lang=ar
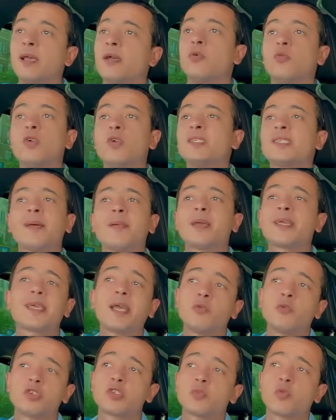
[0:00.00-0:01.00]
وانت
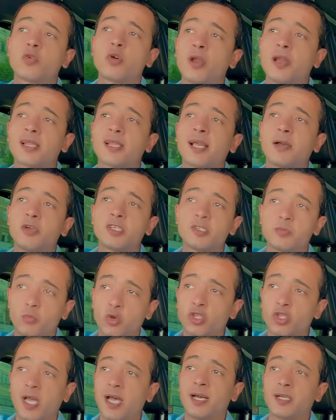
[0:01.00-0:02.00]
متجوز مجرد جواز
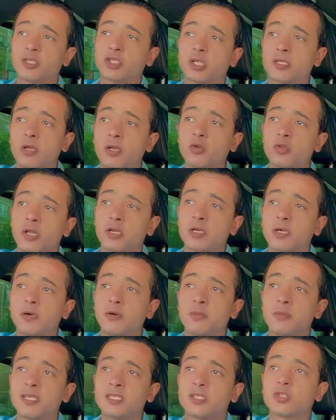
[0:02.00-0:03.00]
متعه عشان تاخد
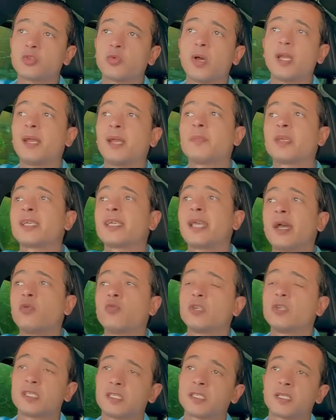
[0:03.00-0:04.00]
اقامه بس ولا
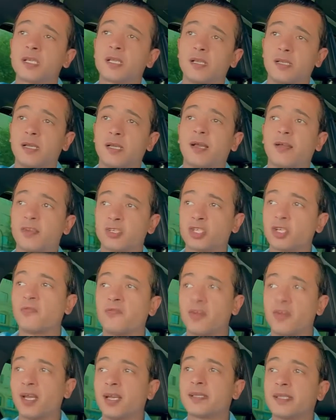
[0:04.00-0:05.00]
متجوز عشان
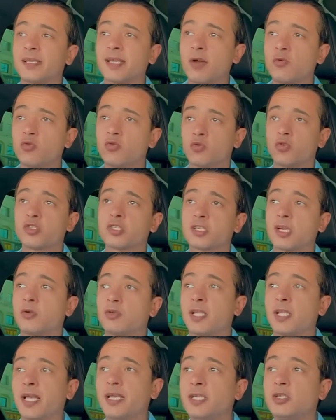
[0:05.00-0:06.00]
فعلا تكون اسره
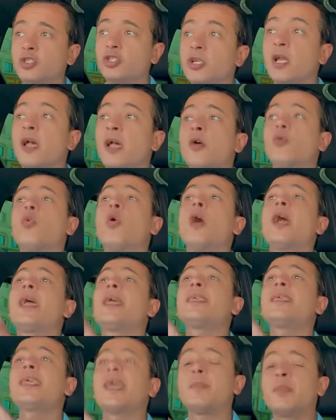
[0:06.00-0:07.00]
وتعيش
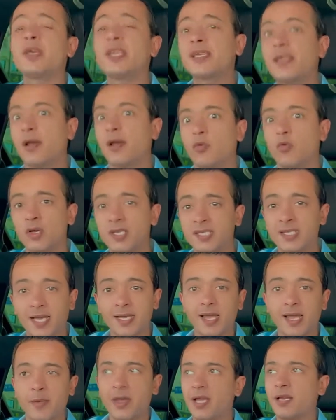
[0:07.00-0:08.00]
وهي متجوزه
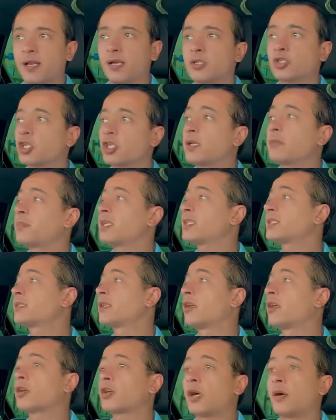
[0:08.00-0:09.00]
كمان عشان بس
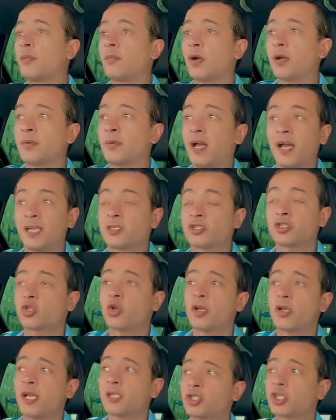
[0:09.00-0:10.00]
اقامه آه،
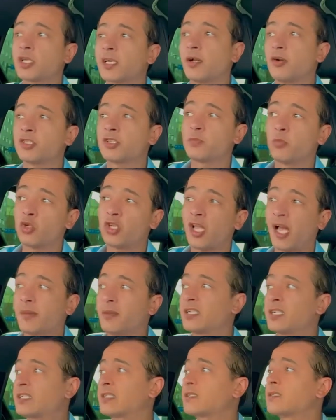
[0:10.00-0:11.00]
سوري عشان جواز متعه
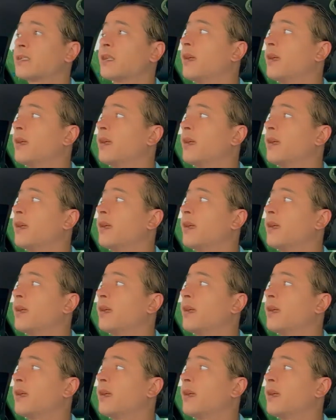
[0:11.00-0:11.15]
بس